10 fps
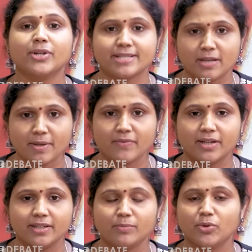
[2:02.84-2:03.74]
துரைசாமி
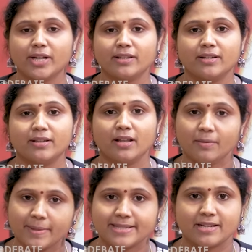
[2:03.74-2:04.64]
அவர்கள் நம்முடைய இணைந்திருக்கிறார்
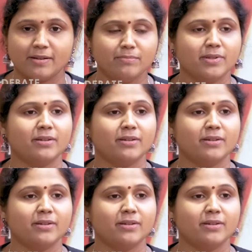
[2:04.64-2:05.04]
பேசலாம்